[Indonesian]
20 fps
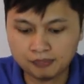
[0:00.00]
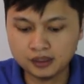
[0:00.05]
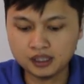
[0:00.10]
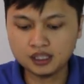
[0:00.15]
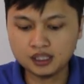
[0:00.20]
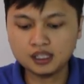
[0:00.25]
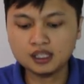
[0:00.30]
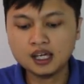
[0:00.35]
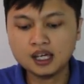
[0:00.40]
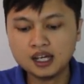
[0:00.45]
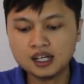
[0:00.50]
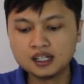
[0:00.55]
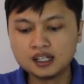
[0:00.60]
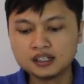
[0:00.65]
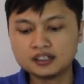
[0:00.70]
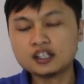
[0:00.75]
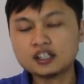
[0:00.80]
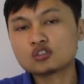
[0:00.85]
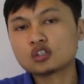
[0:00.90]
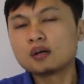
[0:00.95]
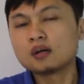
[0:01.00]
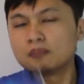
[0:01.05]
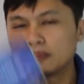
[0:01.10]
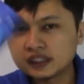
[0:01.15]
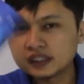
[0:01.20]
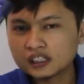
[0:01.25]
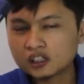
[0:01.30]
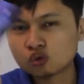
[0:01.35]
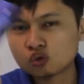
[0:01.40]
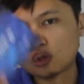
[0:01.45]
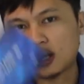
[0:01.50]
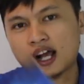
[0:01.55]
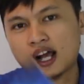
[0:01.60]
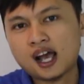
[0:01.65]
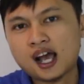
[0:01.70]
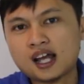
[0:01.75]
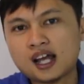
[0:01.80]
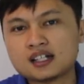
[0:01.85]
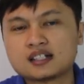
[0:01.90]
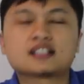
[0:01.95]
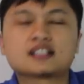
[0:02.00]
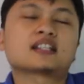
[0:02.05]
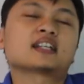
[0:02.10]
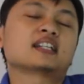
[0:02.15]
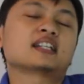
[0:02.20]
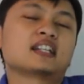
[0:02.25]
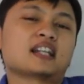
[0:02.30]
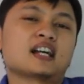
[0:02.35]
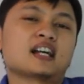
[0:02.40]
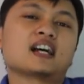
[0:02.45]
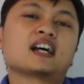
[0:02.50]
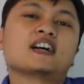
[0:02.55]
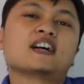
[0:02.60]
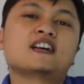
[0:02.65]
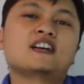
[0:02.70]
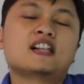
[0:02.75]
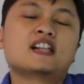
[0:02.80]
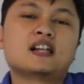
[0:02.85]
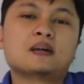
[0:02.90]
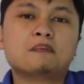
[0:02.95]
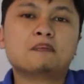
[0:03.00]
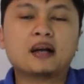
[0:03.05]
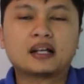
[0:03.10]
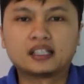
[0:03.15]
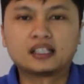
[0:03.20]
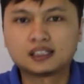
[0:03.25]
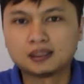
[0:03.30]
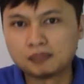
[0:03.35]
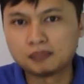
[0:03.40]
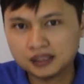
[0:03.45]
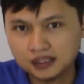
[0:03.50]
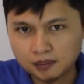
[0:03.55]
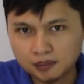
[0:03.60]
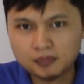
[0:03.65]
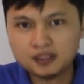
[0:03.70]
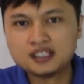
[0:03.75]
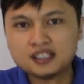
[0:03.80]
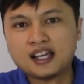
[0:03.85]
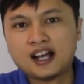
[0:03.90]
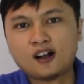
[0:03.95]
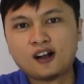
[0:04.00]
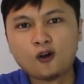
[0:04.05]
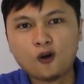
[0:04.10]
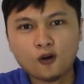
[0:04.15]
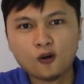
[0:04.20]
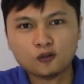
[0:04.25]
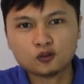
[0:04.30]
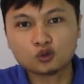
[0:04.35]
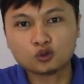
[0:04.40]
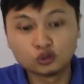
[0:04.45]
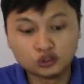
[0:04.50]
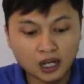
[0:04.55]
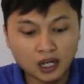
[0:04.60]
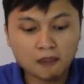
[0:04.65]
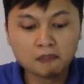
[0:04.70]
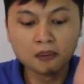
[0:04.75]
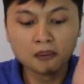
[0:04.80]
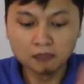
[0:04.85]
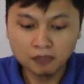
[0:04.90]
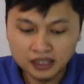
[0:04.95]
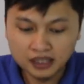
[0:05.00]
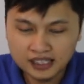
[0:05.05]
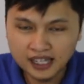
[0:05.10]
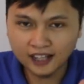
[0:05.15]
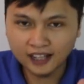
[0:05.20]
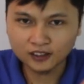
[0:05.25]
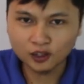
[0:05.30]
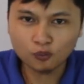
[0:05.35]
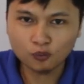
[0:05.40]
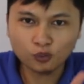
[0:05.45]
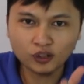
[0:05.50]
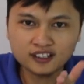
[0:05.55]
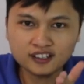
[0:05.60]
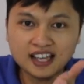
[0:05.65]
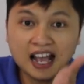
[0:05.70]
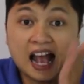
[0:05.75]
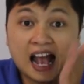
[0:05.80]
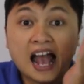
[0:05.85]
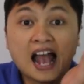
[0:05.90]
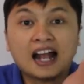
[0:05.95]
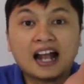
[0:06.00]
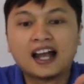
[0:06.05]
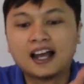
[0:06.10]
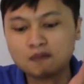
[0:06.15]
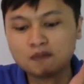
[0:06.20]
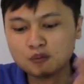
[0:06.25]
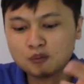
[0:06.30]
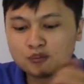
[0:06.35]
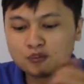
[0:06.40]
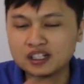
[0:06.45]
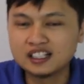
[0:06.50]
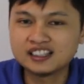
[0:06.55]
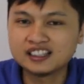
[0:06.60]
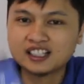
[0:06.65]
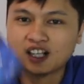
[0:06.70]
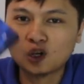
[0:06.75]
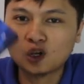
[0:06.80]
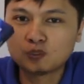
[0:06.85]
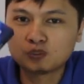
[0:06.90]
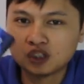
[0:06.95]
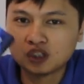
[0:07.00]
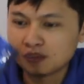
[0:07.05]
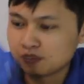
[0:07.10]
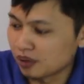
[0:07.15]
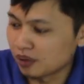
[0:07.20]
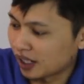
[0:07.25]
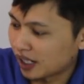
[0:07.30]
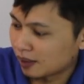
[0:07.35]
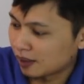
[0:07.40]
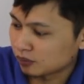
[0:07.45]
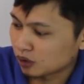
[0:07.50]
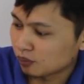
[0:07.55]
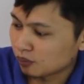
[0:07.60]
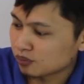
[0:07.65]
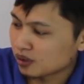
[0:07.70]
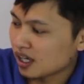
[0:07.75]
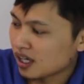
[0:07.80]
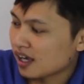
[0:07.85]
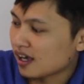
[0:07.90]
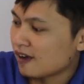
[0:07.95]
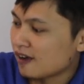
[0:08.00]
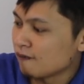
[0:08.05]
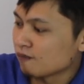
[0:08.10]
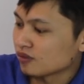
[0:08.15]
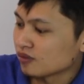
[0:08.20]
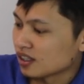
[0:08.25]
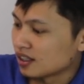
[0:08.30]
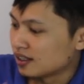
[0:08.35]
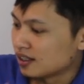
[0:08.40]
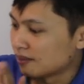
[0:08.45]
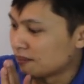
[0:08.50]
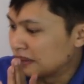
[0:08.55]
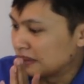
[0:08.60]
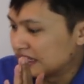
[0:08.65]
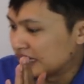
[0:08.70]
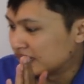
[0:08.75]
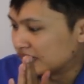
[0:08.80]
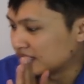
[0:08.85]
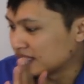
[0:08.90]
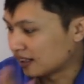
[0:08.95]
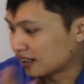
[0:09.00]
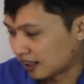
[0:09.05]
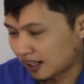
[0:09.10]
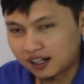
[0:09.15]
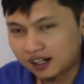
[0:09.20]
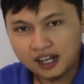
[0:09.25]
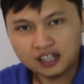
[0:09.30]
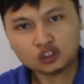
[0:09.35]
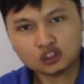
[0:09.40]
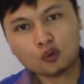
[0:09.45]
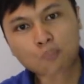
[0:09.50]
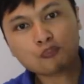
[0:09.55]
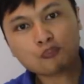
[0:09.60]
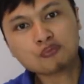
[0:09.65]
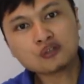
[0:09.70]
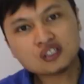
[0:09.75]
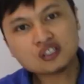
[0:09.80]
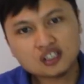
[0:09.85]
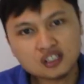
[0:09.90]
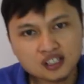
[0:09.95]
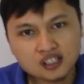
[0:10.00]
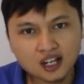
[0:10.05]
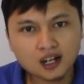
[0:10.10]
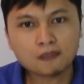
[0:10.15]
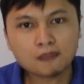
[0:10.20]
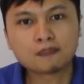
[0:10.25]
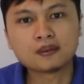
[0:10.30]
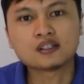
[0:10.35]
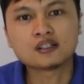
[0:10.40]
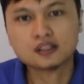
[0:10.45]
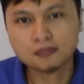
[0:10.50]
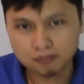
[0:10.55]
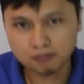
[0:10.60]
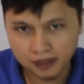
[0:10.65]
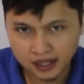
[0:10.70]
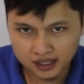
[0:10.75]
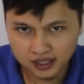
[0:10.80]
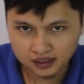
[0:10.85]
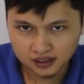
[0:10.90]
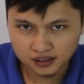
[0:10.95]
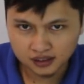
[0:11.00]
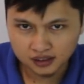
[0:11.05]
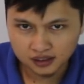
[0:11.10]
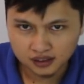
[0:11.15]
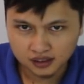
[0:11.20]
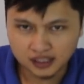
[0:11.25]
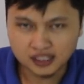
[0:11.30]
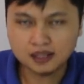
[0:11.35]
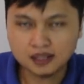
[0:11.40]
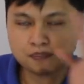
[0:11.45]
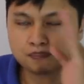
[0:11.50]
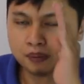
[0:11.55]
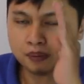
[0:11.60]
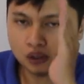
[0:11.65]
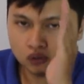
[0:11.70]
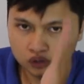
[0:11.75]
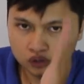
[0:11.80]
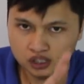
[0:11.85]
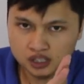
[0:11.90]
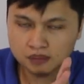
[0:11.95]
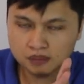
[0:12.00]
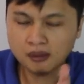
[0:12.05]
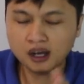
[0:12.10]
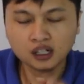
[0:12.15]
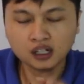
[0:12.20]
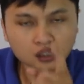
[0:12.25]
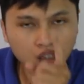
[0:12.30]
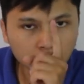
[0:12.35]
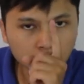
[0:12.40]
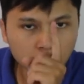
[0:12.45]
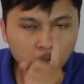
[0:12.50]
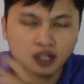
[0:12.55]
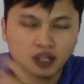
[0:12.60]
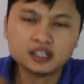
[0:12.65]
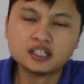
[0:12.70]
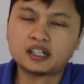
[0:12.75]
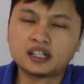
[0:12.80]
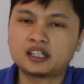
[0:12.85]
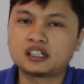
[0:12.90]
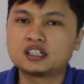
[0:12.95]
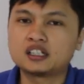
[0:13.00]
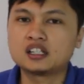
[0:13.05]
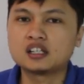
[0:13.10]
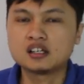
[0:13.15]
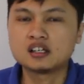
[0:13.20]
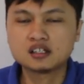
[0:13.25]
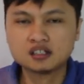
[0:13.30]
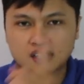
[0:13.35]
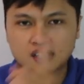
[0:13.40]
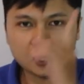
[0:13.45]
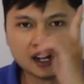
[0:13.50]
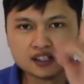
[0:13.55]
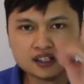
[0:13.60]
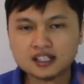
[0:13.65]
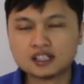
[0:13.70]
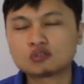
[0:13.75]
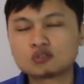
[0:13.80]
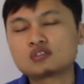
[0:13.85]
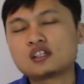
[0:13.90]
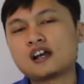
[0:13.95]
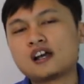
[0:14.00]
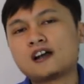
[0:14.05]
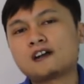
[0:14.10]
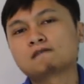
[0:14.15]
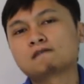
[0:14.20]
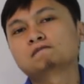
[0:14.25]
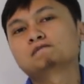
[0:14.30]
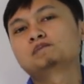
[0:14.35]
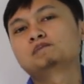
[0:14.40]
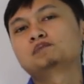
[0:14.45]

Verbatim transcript: tapi dia juga memiliki kekurangan saya kira bagi teman-teman yang sudah membeli atau mungkinnya akan membeli Intel Optane biar laptopnya menjadi greng atau PC-nya lebih cepat ini perlu disimak kekurangannya kayak gini salah satunya